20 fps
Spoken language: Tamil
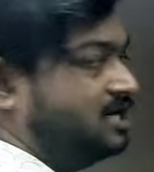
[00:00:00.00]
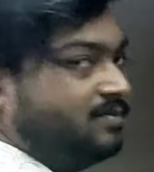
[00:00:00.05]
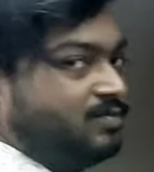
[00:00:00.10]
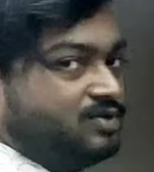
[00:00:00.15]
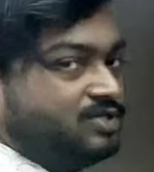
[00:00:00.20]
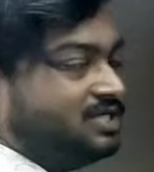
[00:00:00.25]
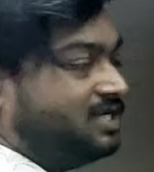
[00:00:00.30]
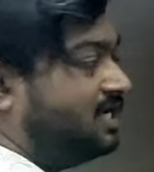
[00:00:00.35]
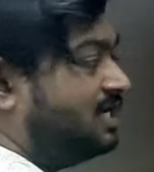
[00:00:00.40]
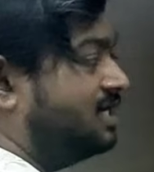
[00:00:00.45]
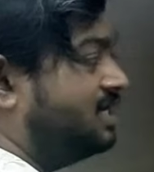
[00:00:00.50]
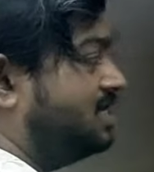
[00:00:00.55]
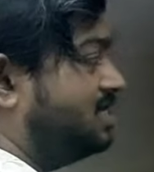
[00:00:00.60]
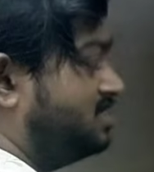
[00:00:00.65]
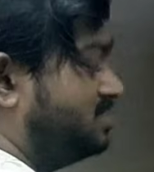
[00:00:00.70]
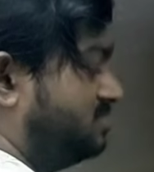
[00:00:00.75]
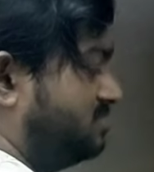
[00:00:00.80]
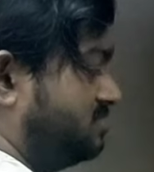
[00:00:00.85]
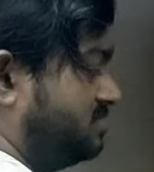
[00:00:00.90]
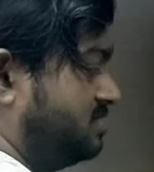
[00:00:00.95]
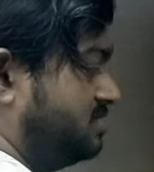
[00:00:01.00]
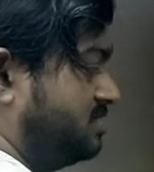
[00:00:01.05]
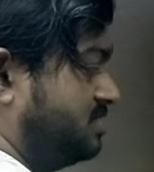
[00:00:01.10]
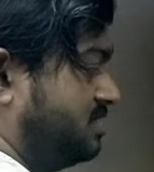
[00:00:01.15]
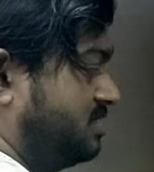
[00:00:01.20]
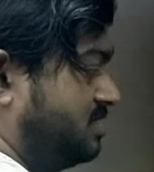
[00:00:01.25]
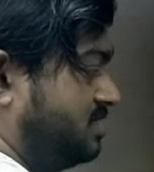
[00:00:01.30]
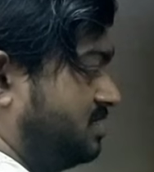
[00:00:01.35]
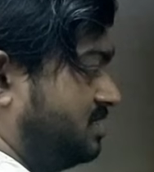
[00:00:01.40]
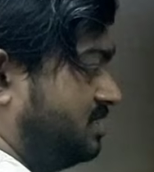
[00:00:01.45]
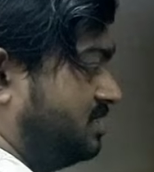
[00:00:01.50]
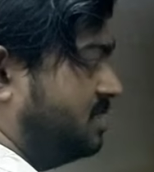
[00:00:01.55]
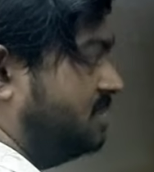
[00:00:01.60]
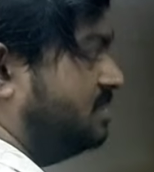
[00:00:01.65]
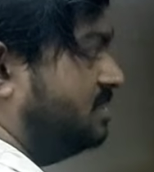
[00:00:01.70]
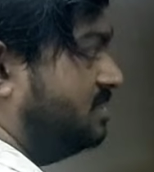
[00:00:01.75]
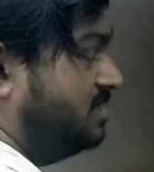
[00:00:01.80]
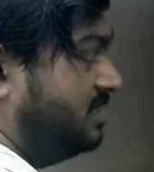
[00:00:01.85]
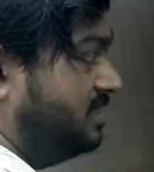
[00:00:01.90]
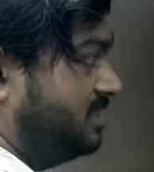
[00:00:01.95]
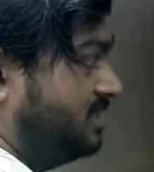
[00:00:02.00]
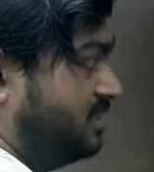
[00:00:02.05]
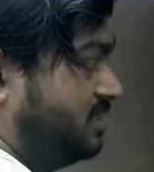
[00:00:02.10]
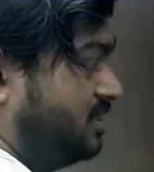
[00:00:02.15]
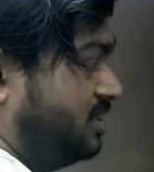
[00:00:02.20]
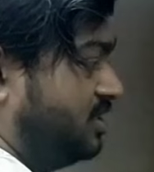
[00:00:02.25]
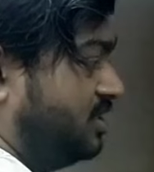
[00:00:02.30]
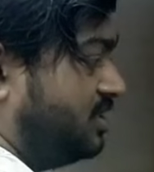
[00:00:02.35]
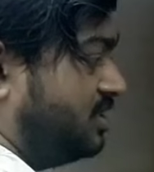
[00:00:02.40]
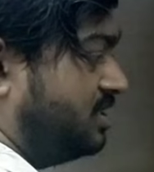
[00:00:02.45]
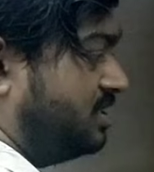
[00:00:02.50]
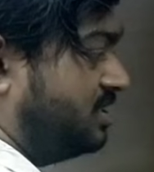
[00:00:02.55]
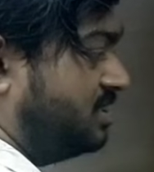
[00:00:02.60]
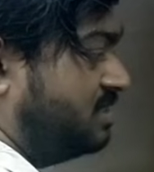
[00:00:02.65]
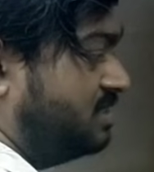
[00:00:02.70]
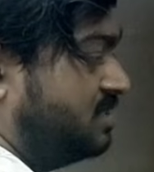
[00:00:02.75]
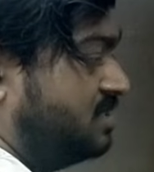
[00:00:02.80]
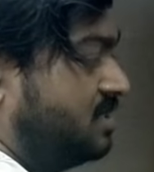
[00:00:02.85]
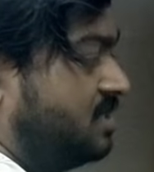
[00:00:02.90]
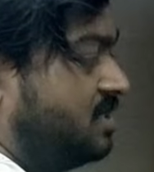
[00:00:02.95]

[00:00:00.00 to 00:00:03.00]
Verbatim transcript: கண்டுபிடிச்சிடலாம் இல்லையா இதை எடுத்து எழுதிக்கோங்க